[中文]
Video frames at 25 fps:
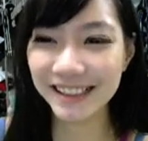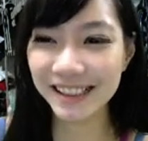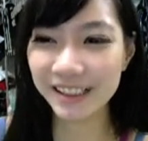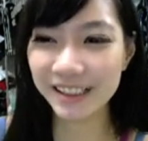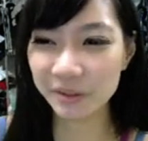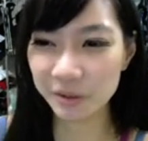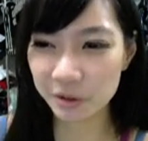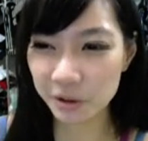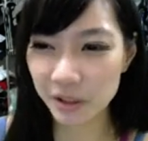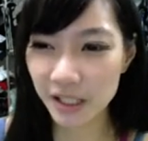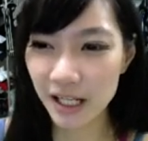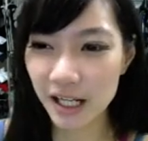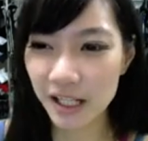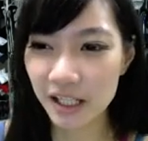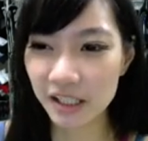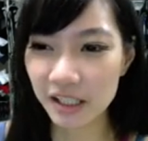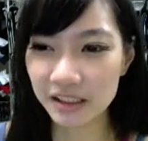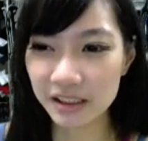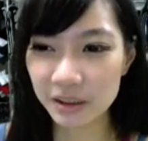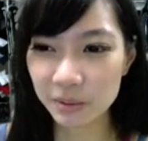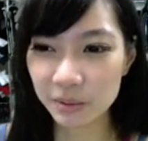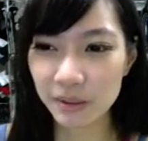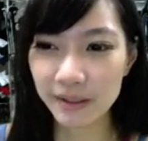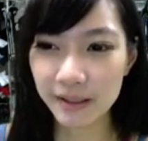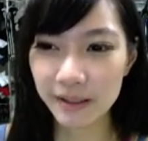我觉得他可能
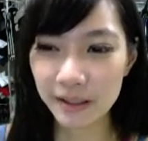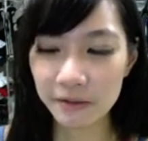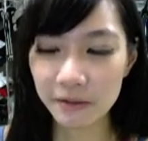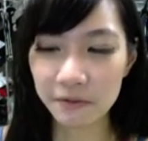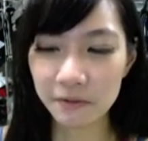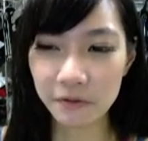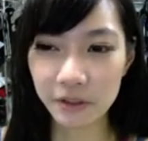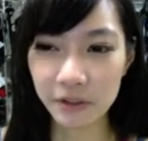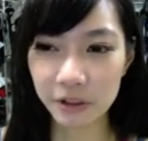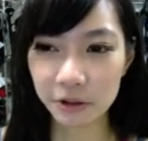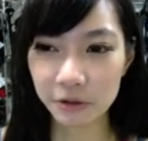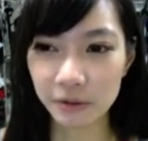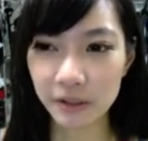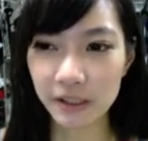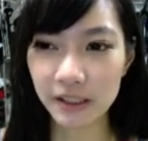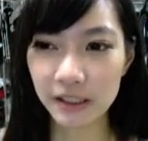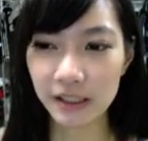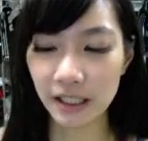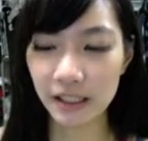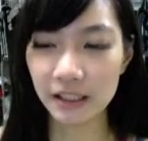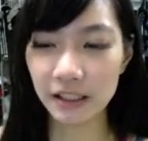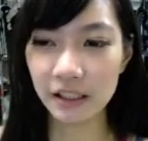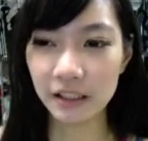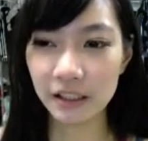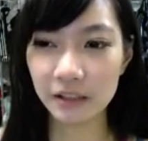是为了应付你，所以给
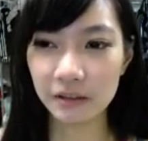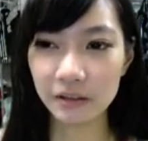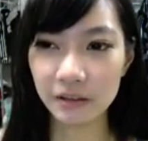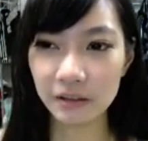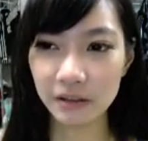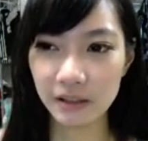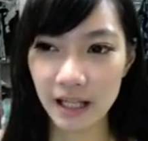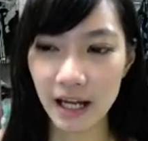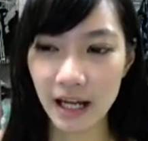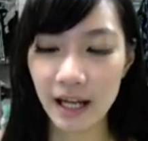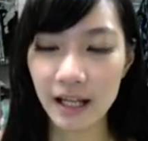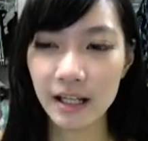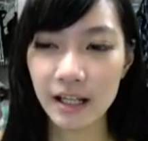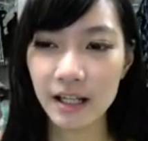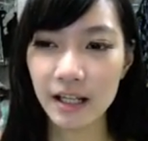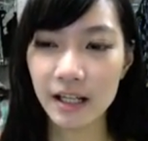你来，